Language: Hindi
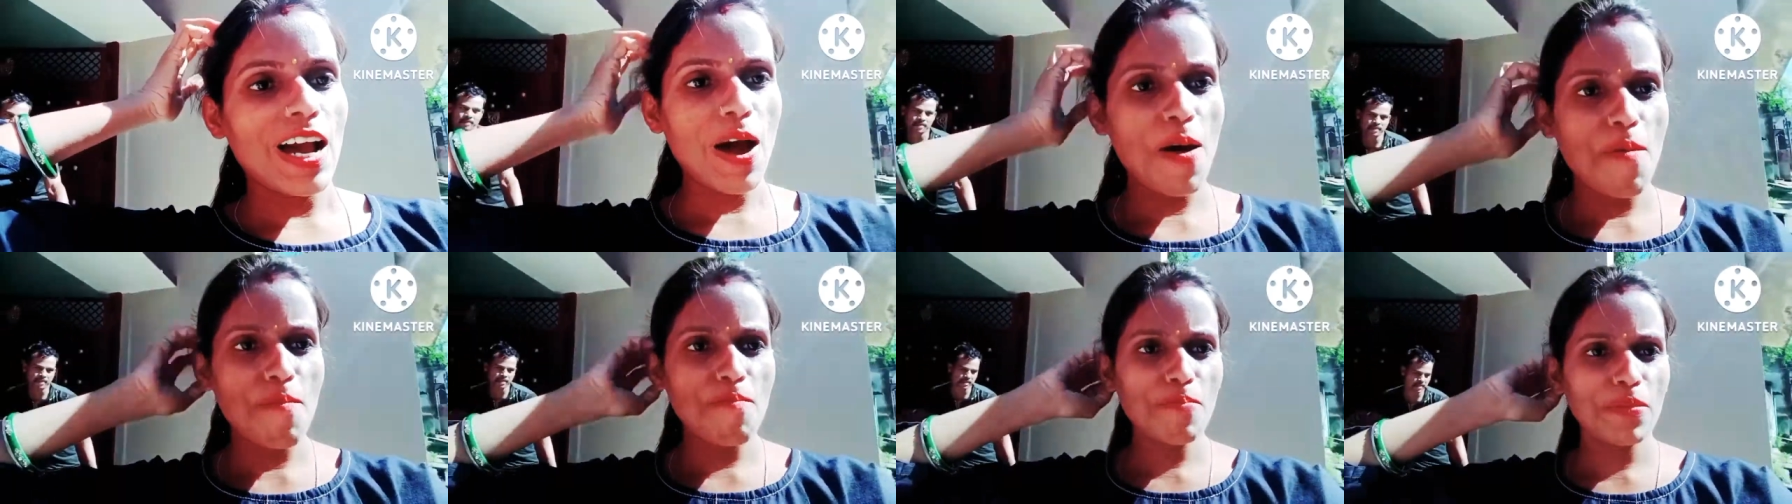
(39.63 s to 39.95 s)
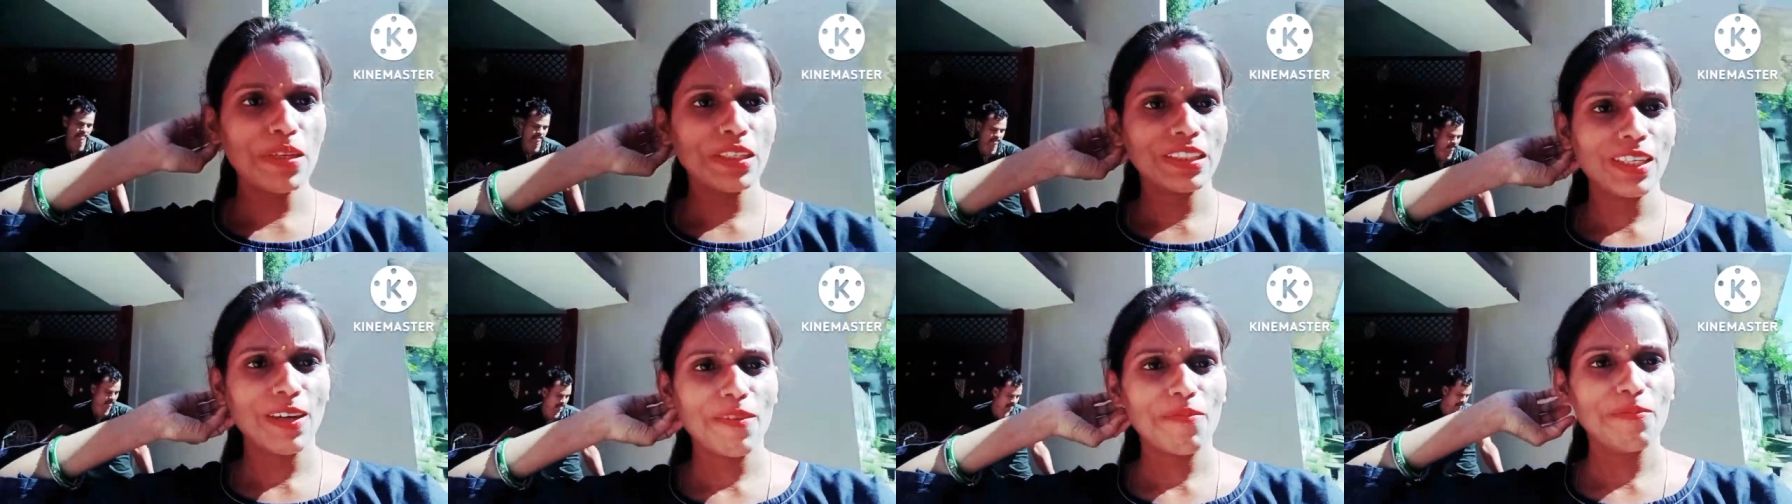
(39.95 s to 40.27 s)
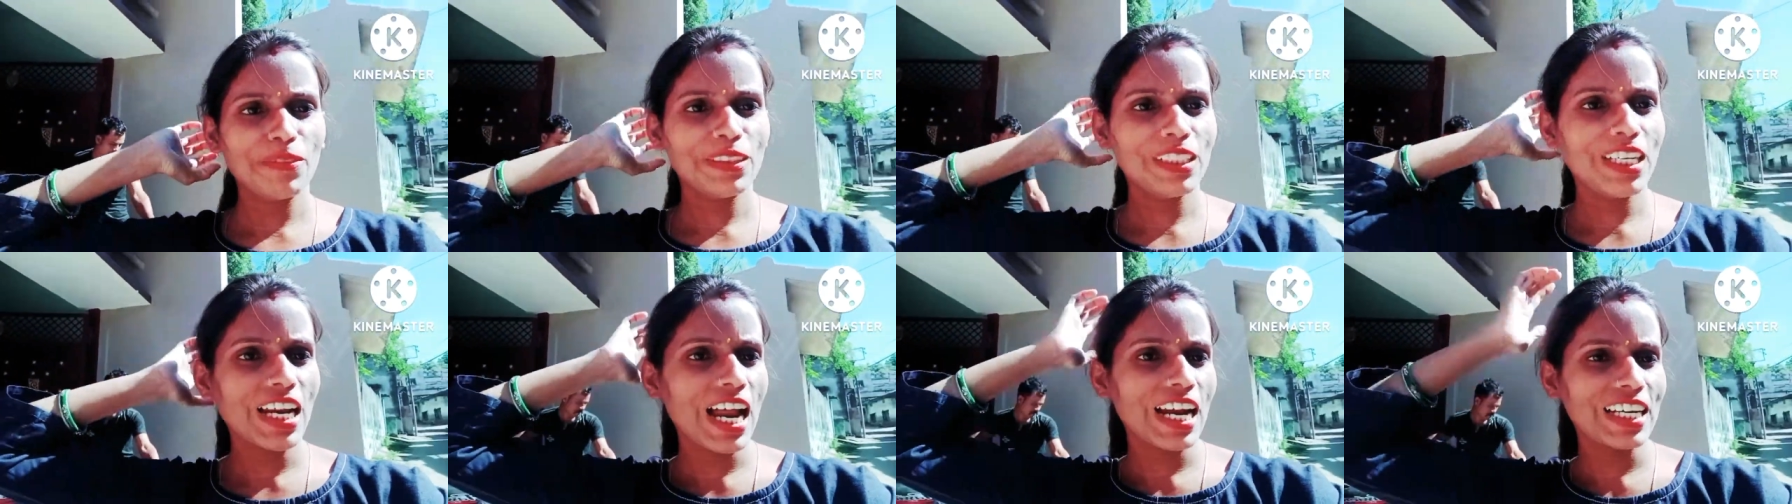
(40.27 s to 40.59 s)
हम भी
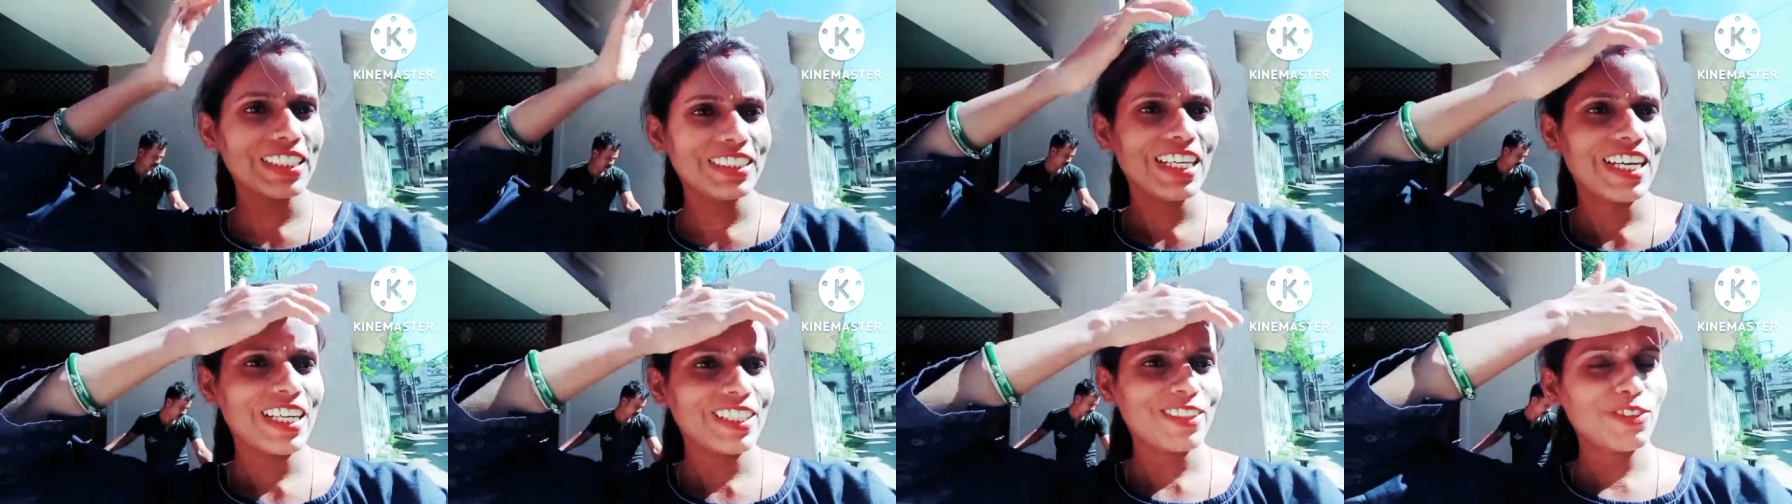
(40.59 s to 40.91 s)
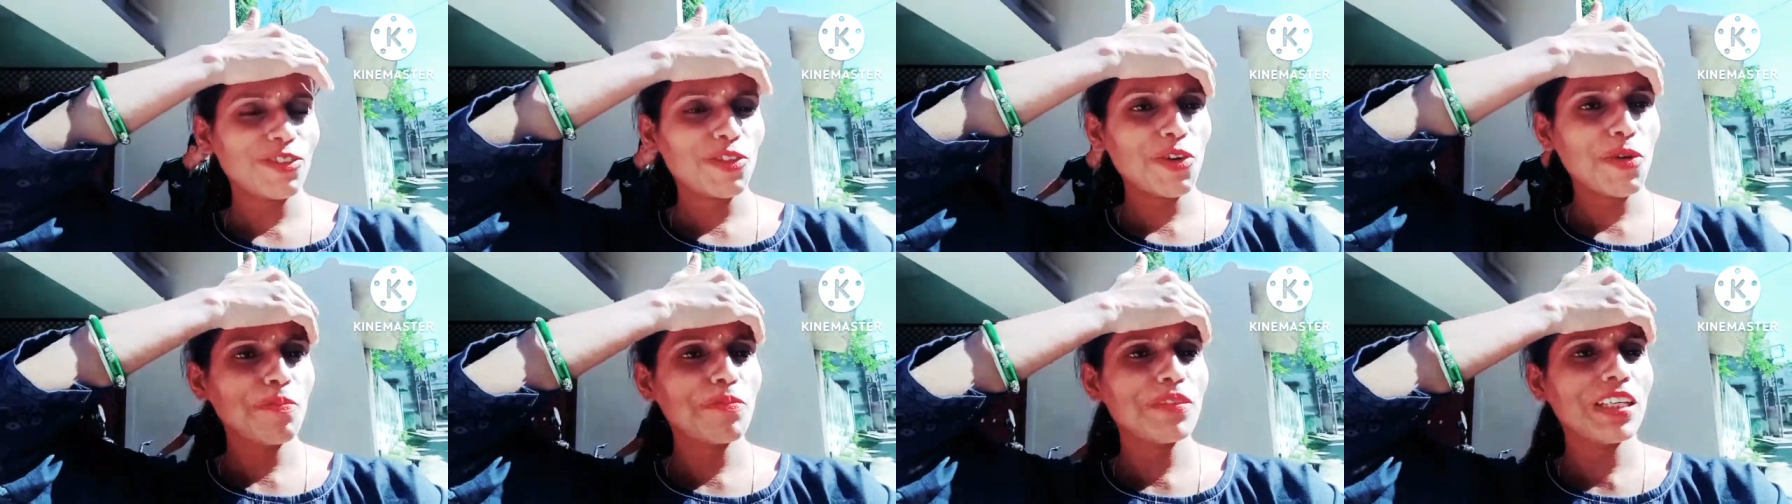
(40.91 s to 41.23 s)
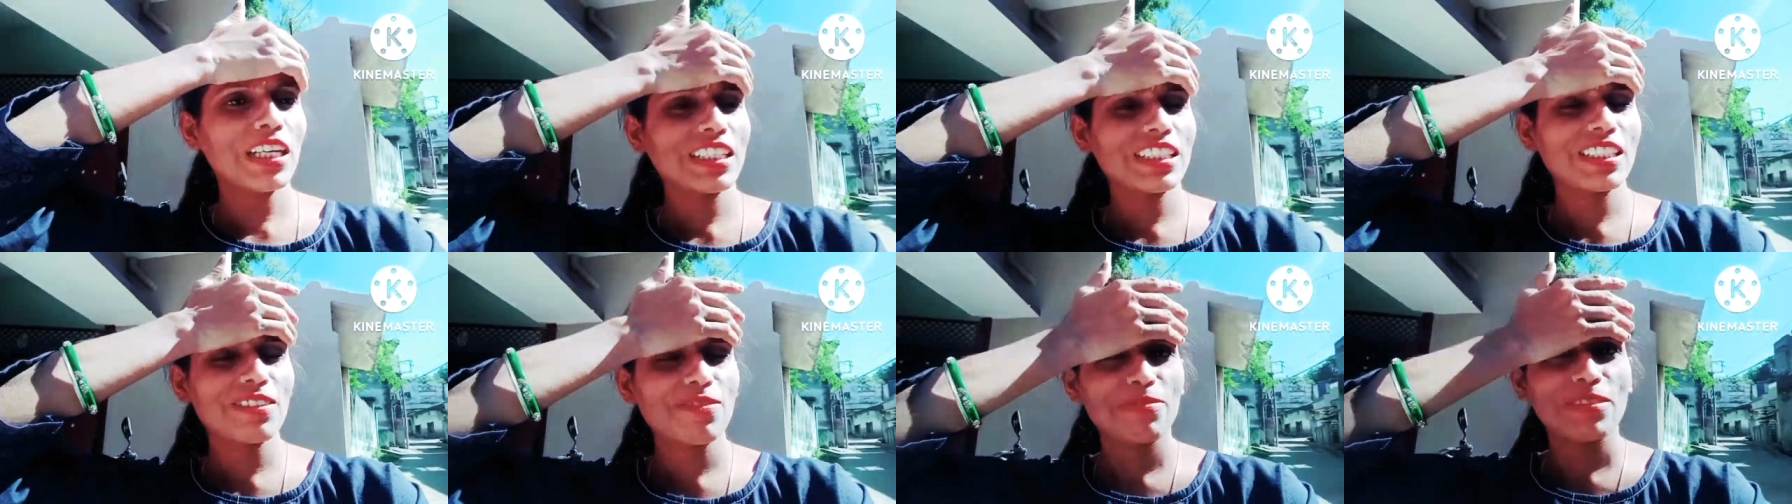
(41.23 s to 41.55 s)
सब्जी लाने जा रहे धूप
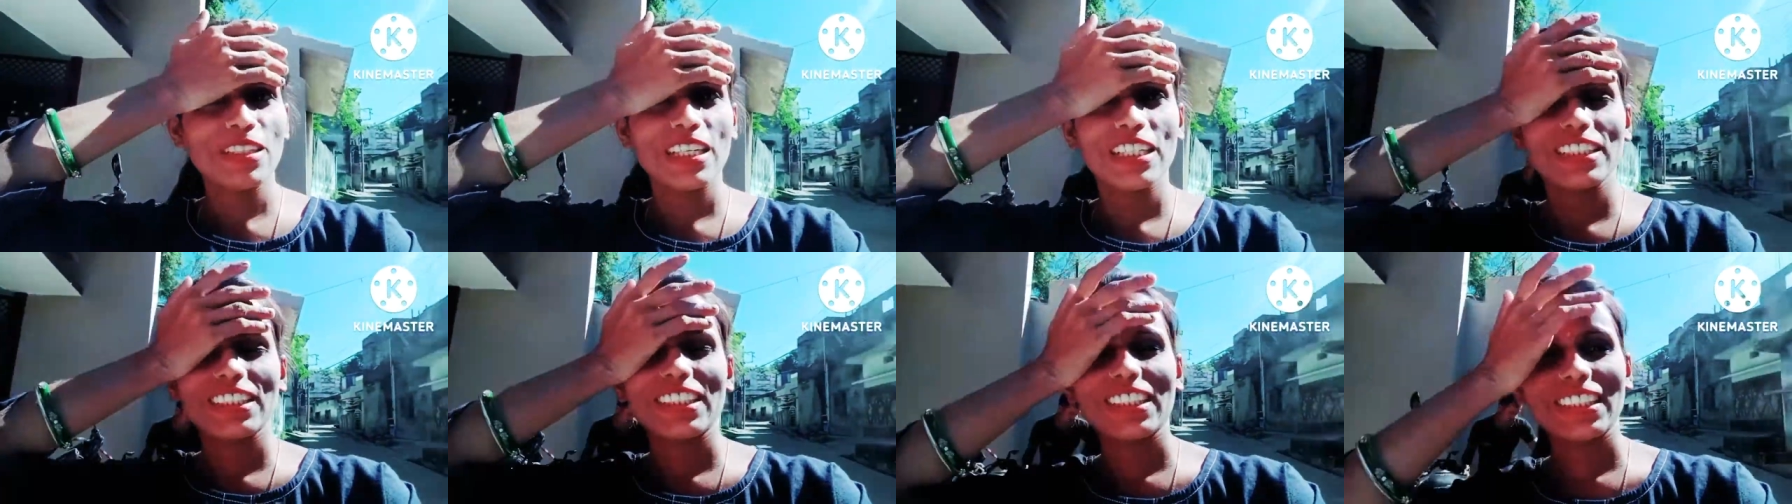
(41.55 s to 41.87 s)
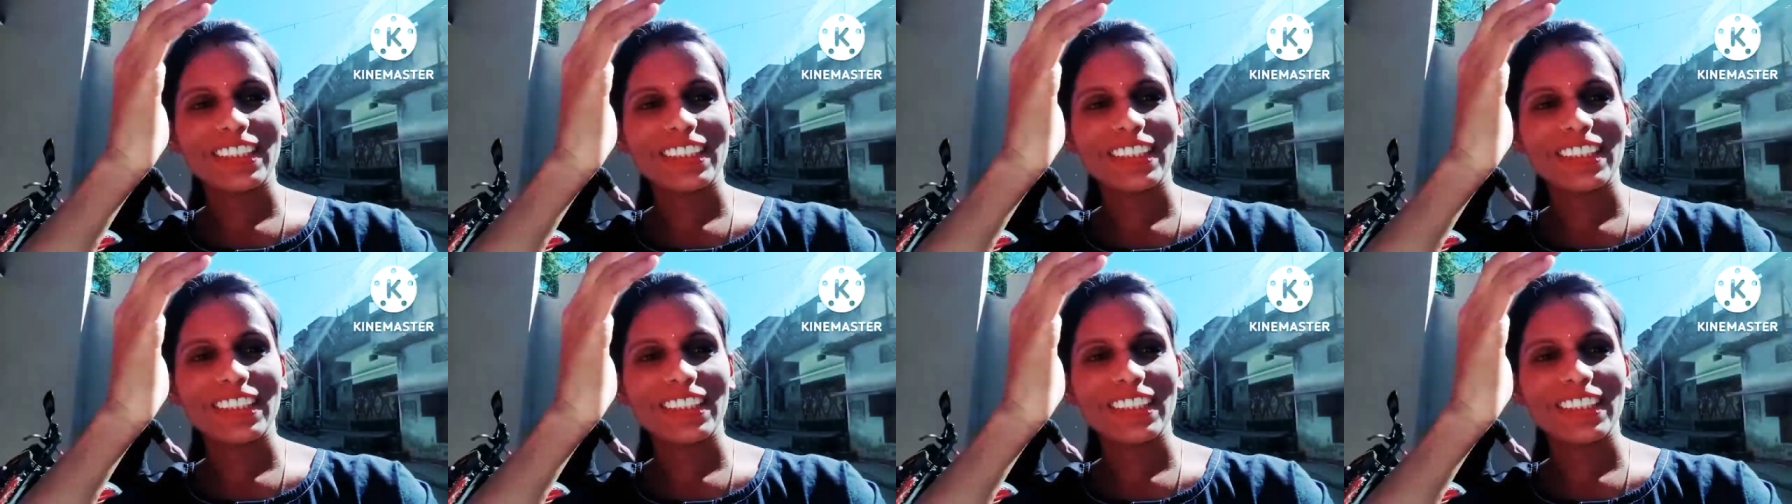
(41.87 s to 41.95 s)
देखे फ्रेंड